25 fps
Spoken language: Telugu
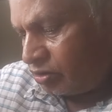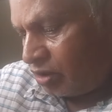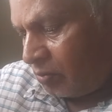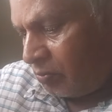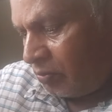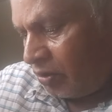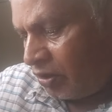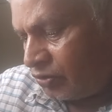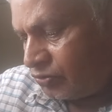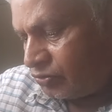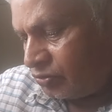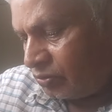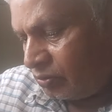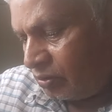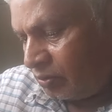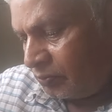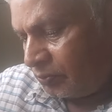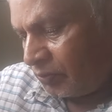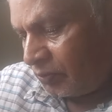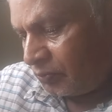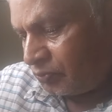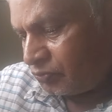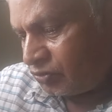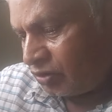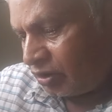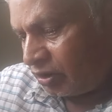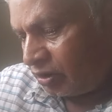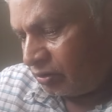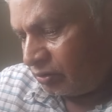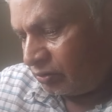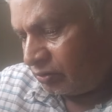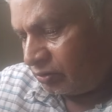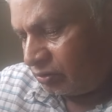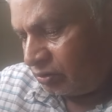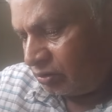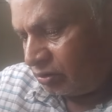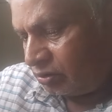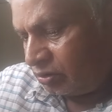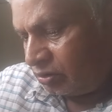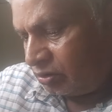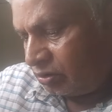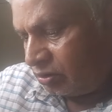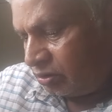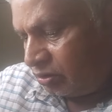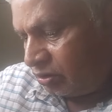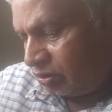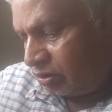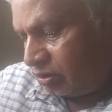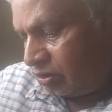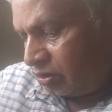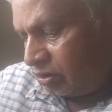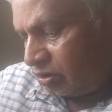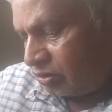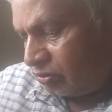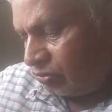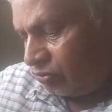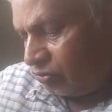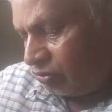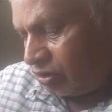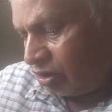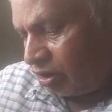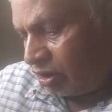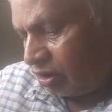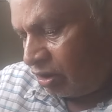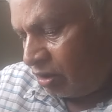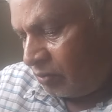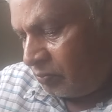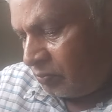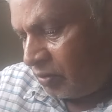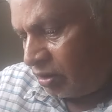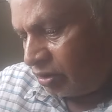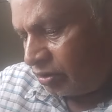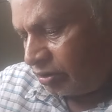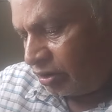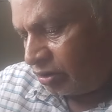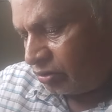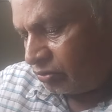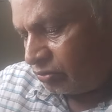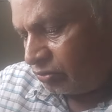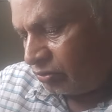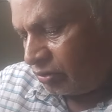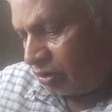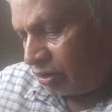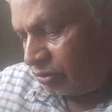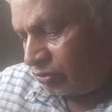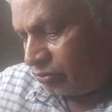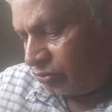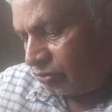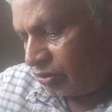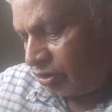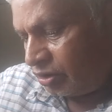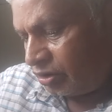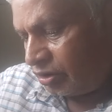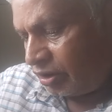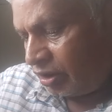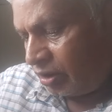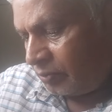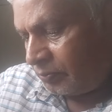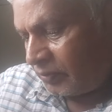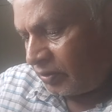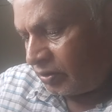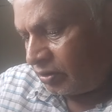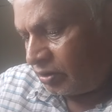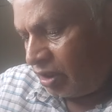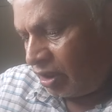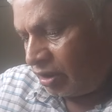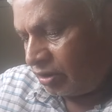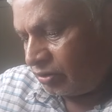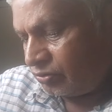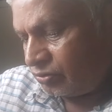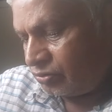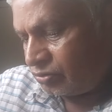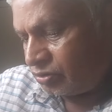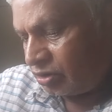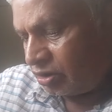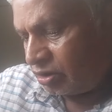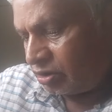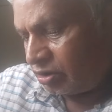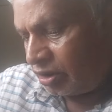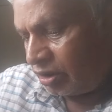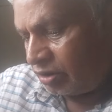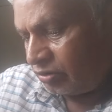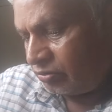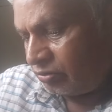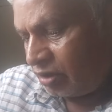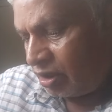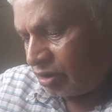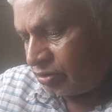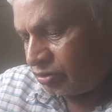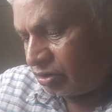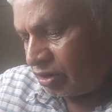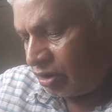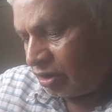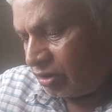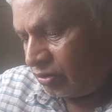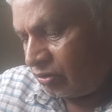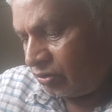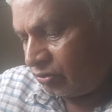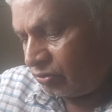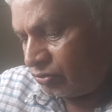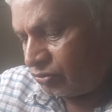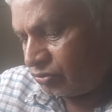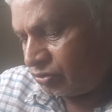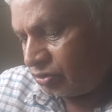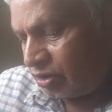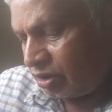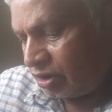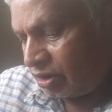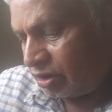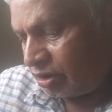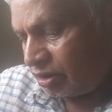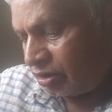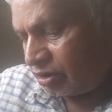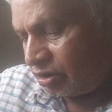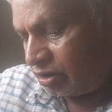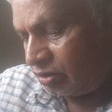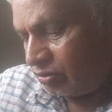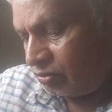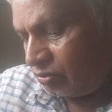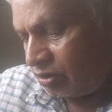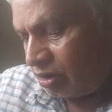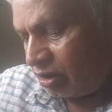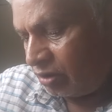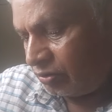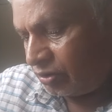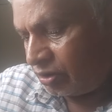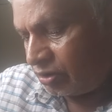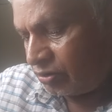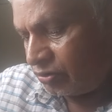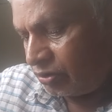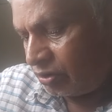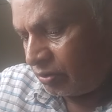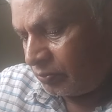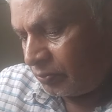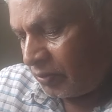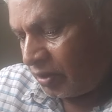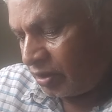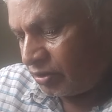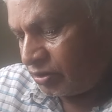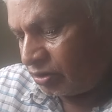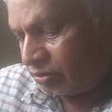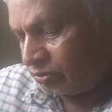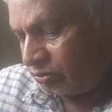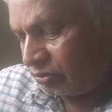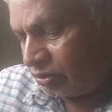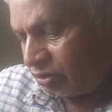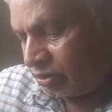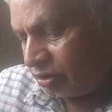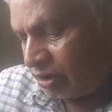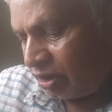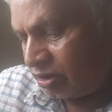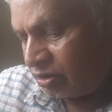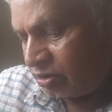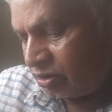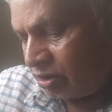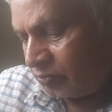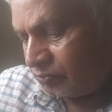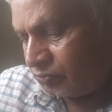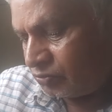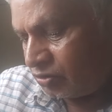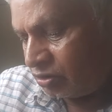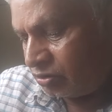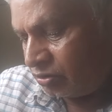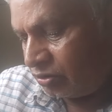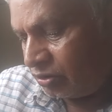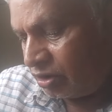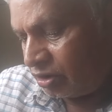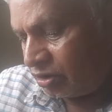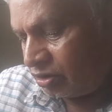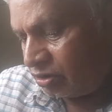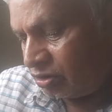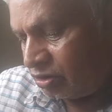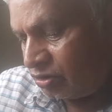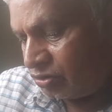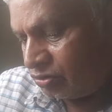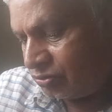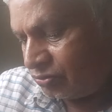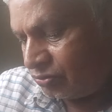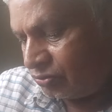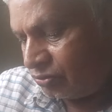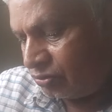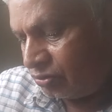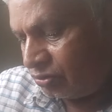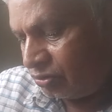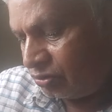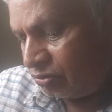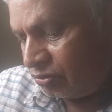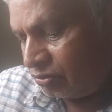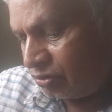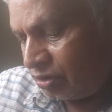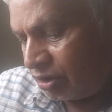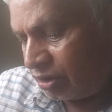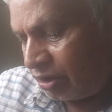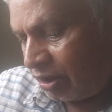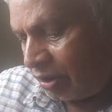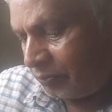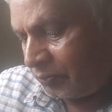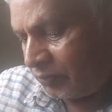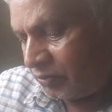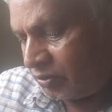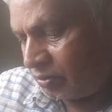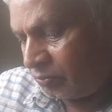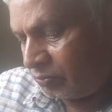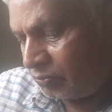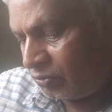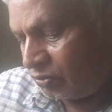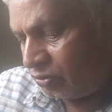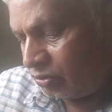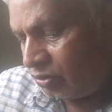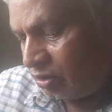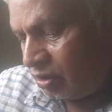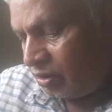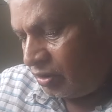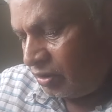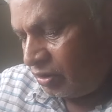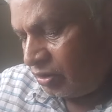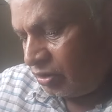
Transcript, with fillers: సమావేశంలో ప్రొఫెసర్ కోదండరాం మాట్లాడుతున్నాడు ఈ నెల పద్నాలుగు నుంచి తెలుగు రాష్ట్రాల్లో కృష్ణా నది గోదావరి నదుల ప్రాజెక్టులను కేంద్రం చేతుల్లోకి తీసుకుంటున్న నేపథ్యంలో